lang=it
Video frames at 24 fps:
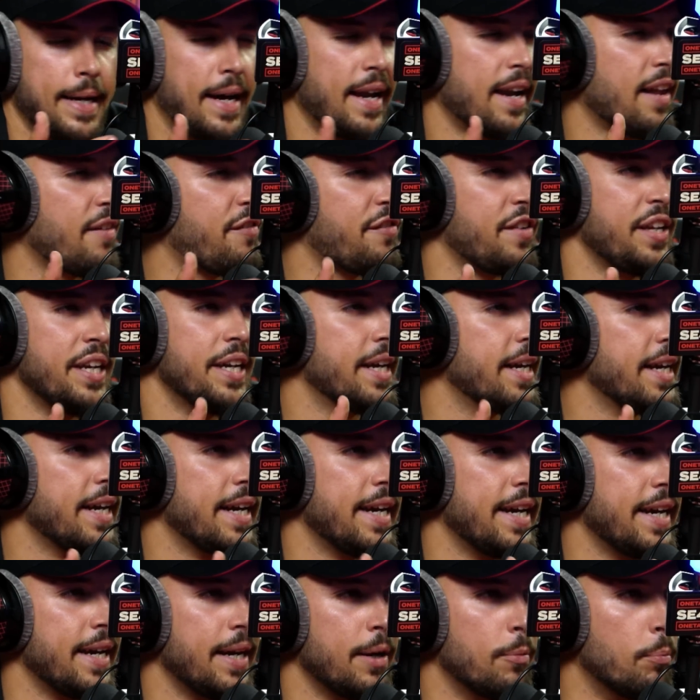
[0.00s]
alla
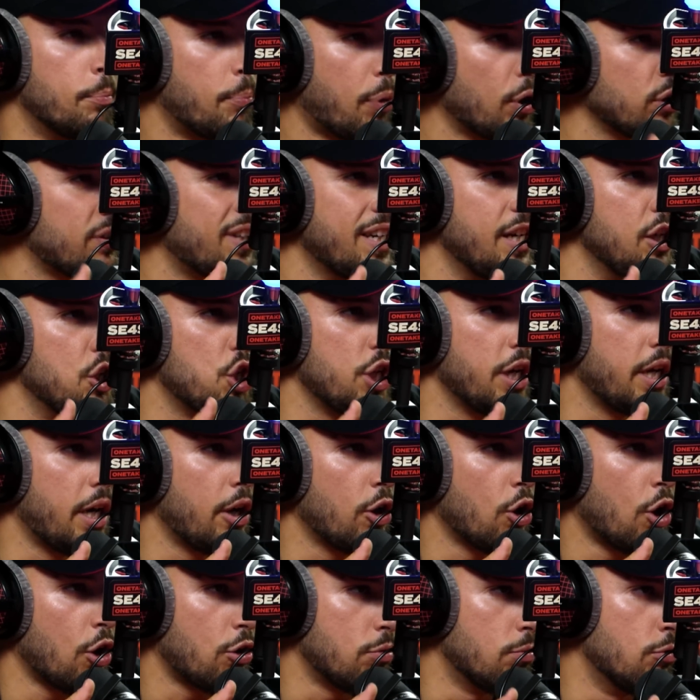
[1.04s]
fine un po' te li giri,
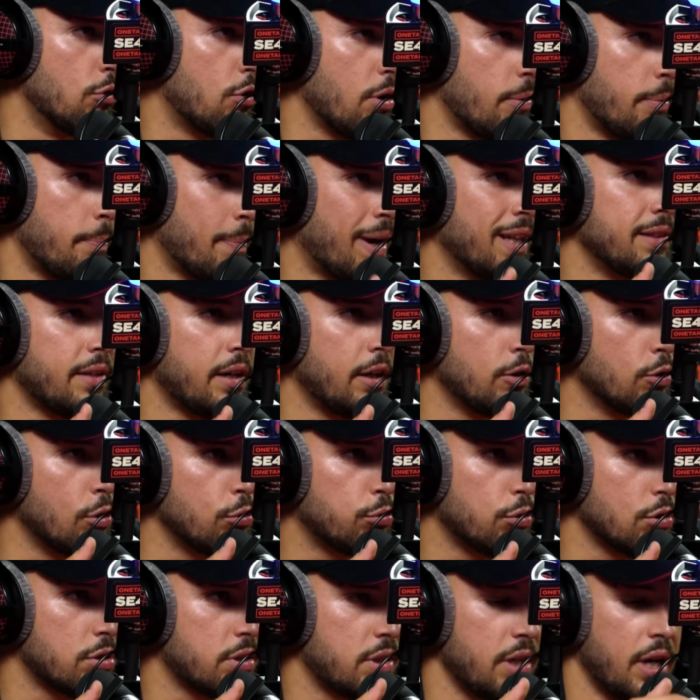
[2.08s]
no? comunque sì. mantenendo
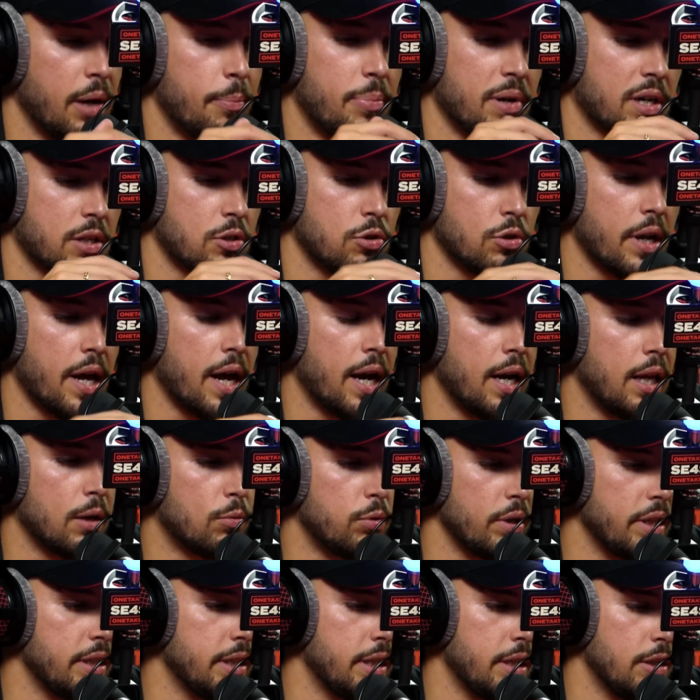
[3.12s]
il tuo stile personale,
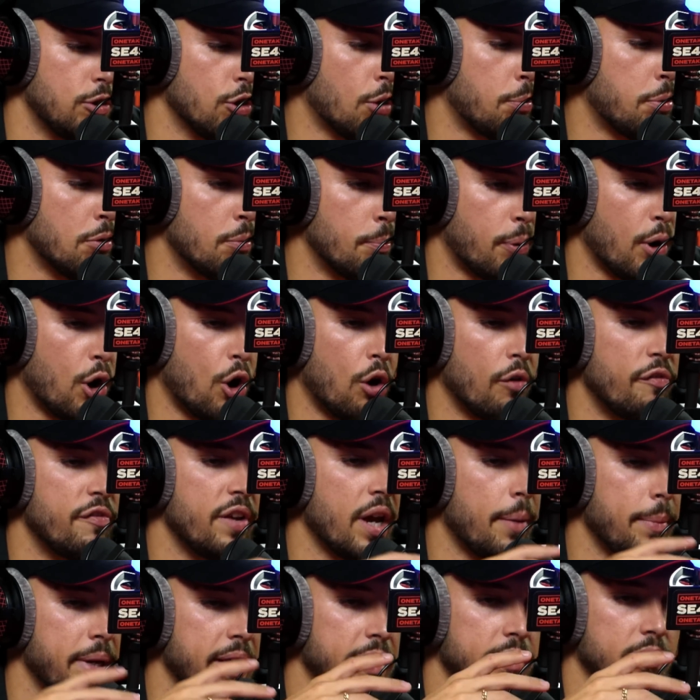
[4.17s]
quindi dopo un po'
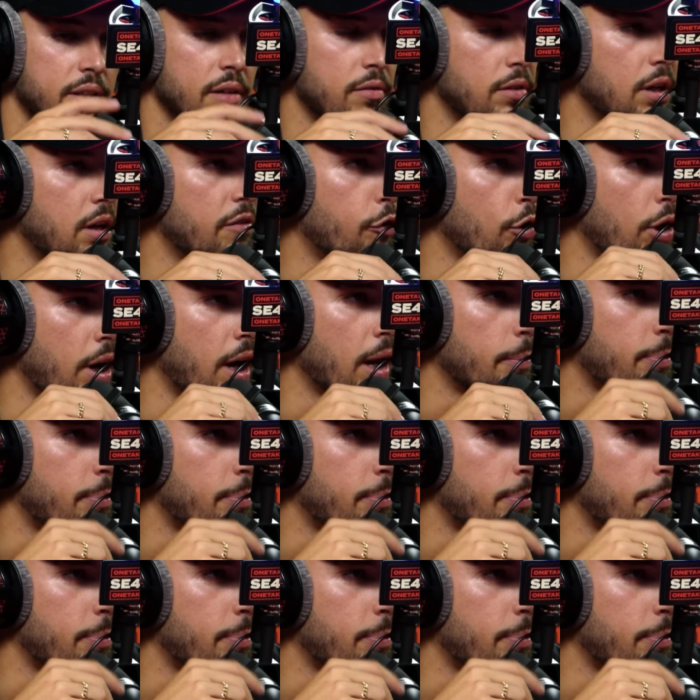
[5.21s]
ovviamente viene fuori